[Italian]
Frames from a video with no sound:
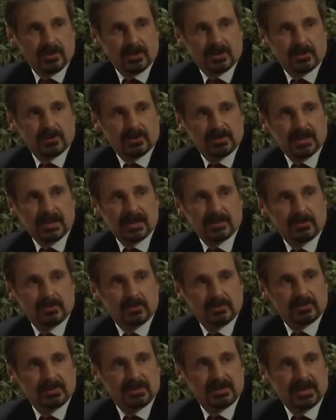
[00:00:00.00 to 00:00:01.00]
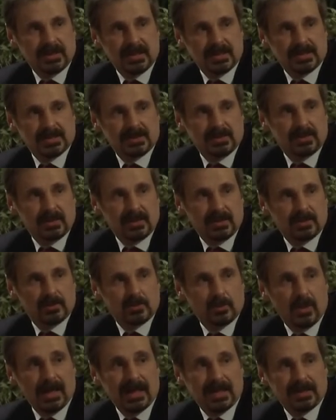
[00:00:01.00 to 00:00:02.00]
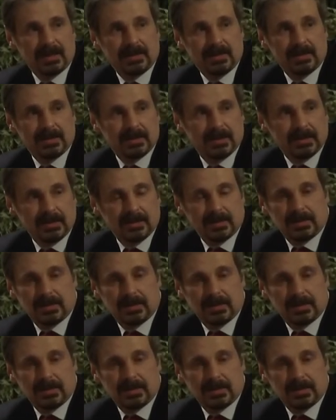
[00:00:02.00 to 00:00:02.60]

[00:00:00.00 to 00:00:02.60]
c'è soltanto un interesse intellettuale.